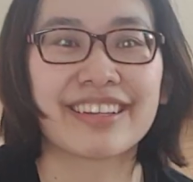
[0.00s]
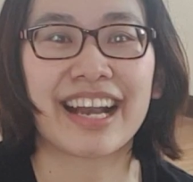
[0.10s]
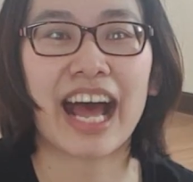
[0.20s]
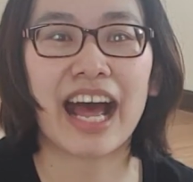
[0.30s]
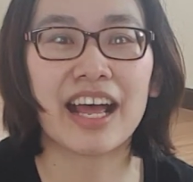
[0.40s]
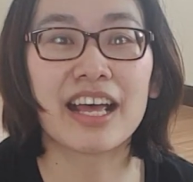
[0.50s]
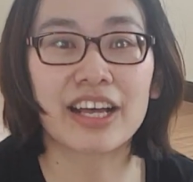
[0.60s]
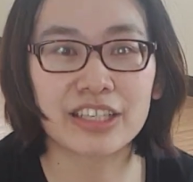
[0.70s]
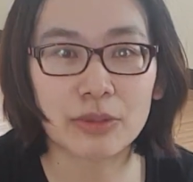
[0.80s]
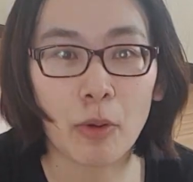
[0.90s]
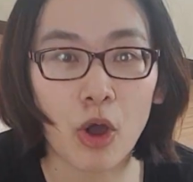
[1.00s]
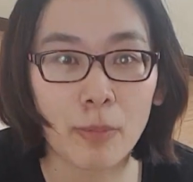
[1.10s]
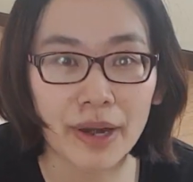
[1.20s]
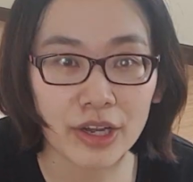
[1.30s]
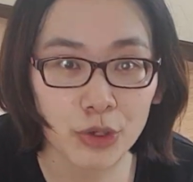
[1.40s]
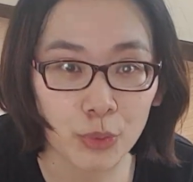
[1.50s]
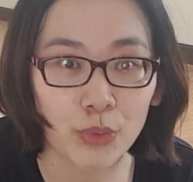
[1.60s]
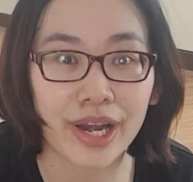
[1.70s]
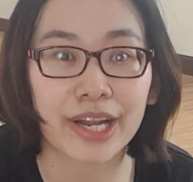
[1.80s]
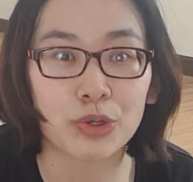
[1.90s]
นะคะ ก็จะพร้อมทั้งดู
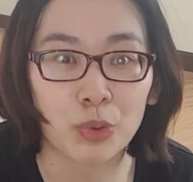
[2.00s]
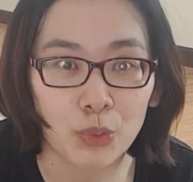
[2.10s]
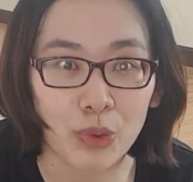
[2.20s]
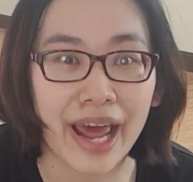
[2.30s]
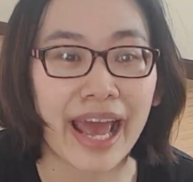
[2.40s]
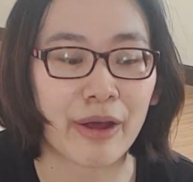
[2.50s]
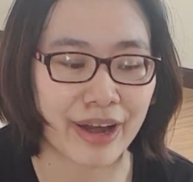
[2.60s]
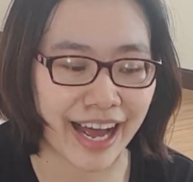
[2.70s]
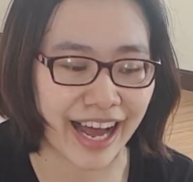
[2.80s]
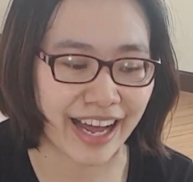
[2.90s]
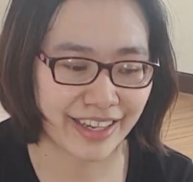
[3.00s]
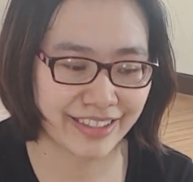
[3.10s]
ดและถูแล้วนะคะ